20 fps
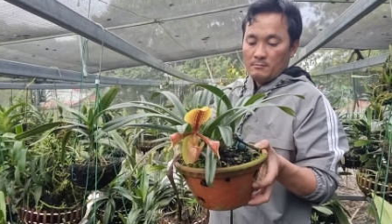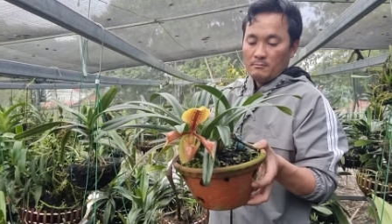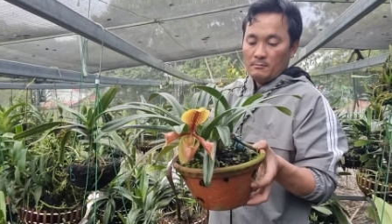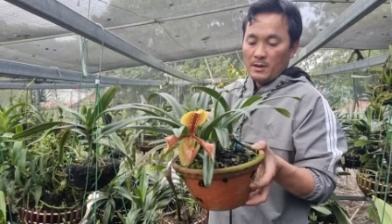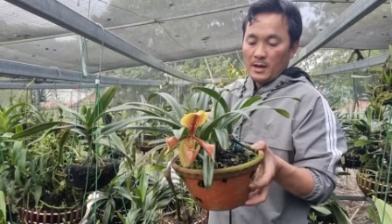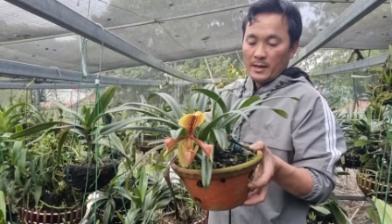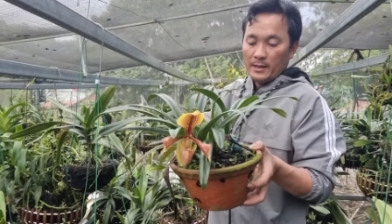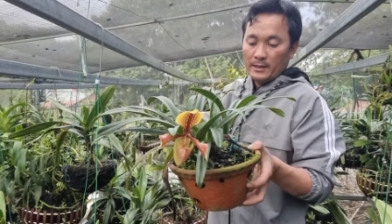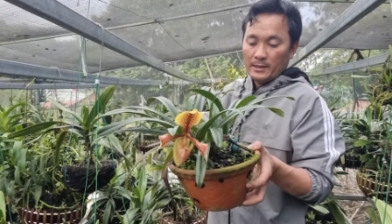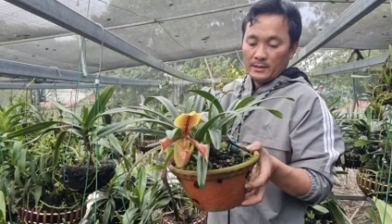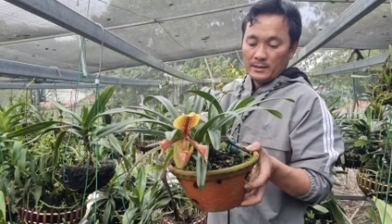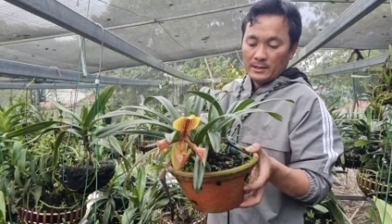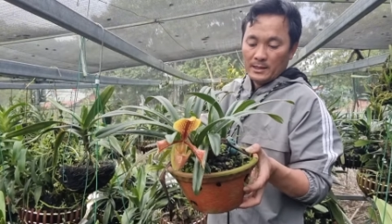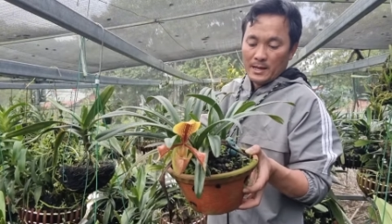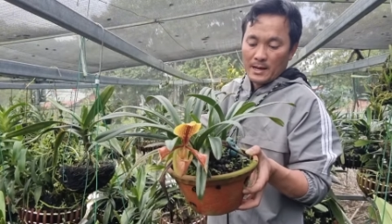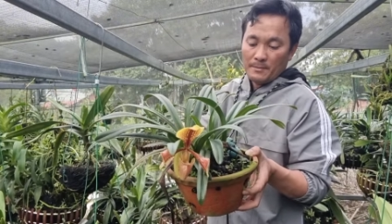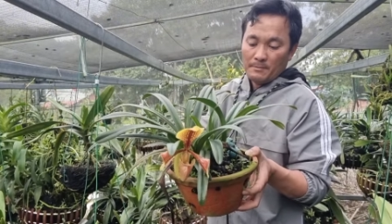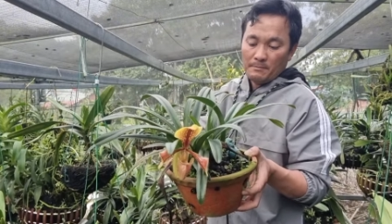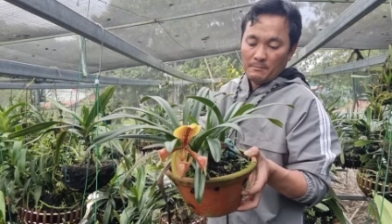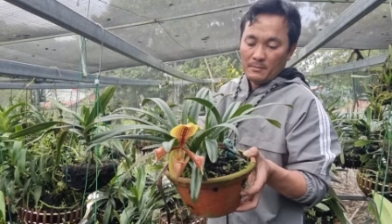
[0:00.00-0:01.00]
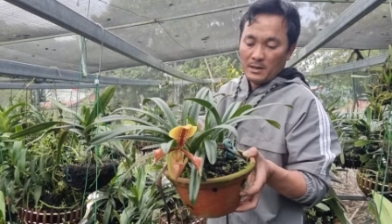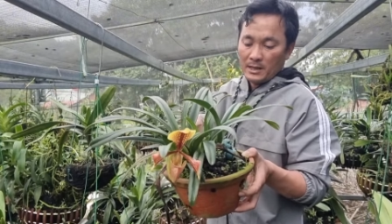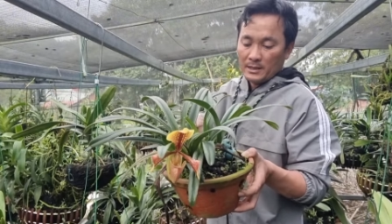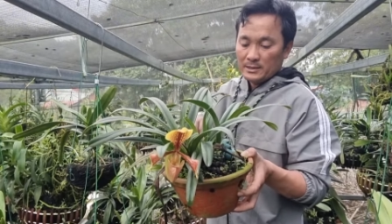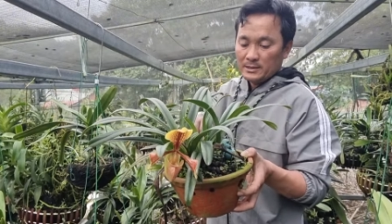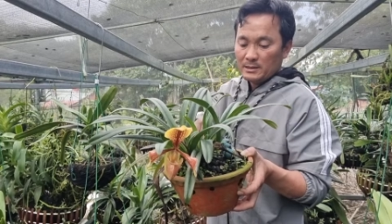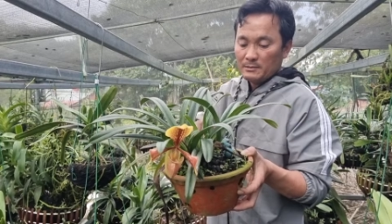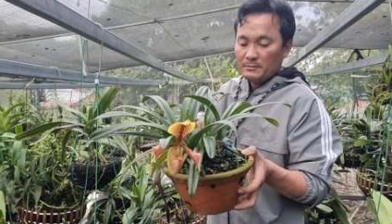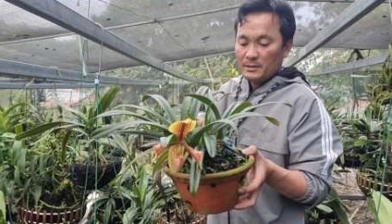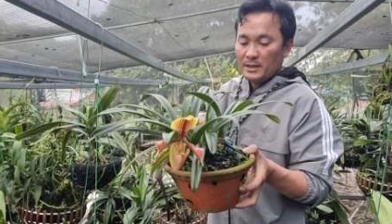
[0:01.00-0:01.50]
7 tép
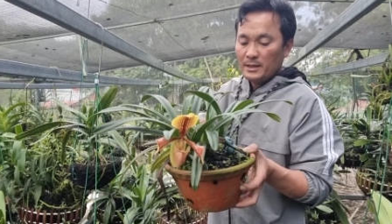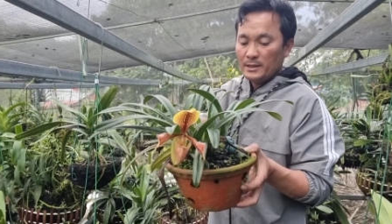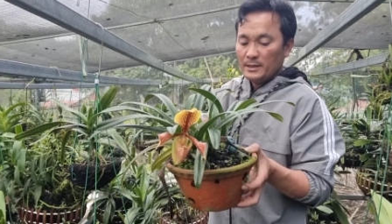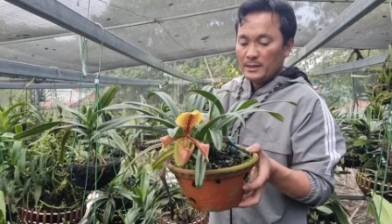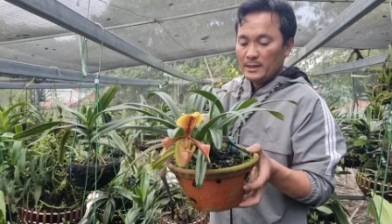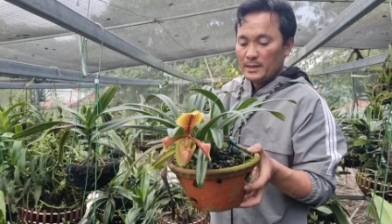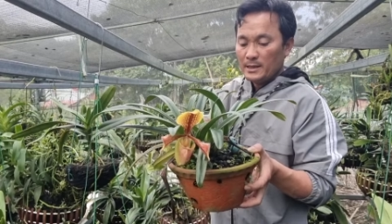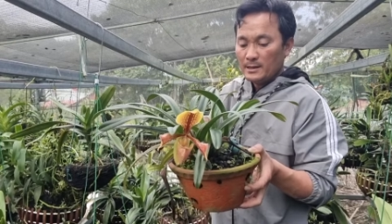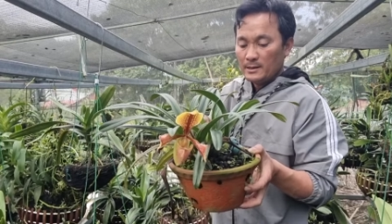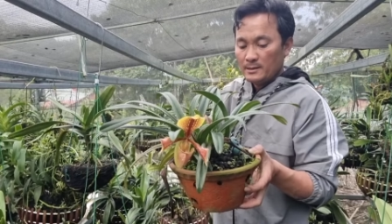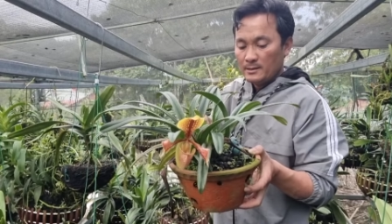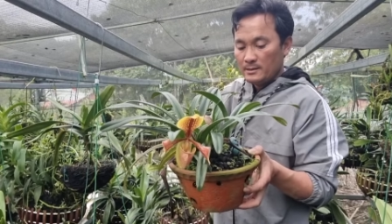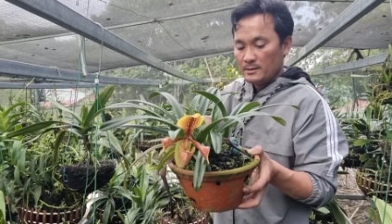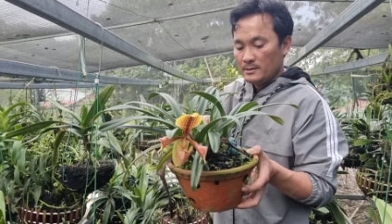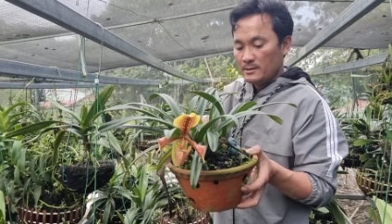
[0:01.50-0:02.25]
700 nghìn nha